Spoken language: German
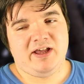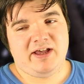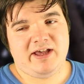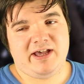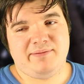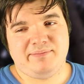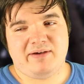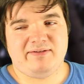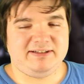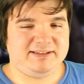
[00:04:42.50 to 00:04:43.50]
Ähm,
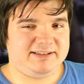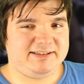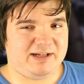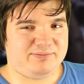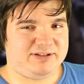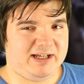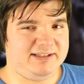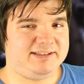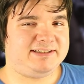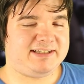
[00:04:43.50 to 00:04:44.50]
aber selbst
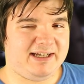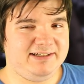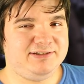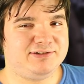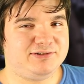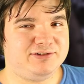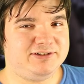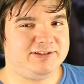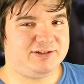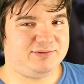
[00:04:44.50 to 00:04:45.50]
das ist kein
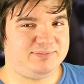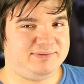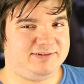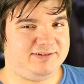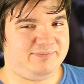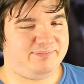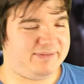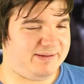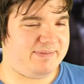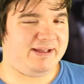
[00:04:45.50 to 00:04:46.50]
Grund, um
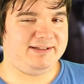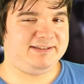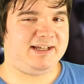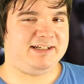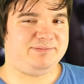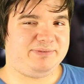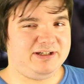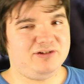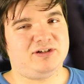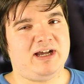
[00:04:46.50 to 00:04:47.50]
den Mensch, der eine
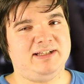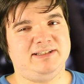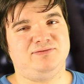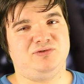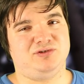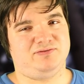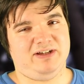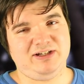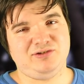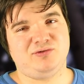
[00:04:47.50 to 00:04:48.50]
Behinderung hat, die Wohnung
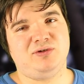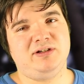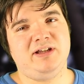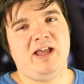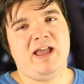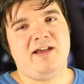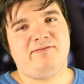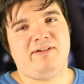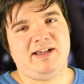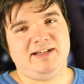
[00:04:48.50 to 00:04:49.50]
wegzuholen,
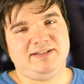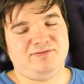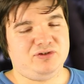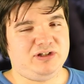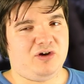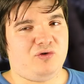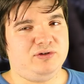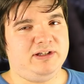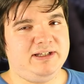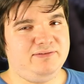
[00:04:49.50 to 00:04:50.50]
weil der wird ja
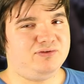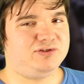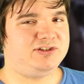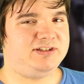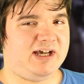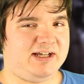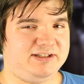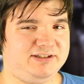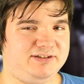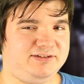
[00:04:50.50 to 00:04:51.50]
ohnehin von
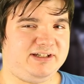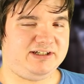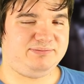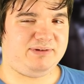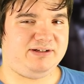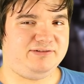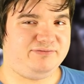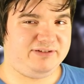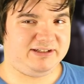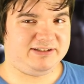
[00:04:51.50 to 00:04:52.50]
Staat, sag ich mal,
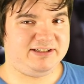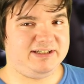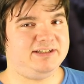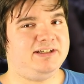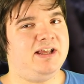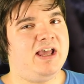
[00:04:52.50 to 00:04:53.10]
finanziert.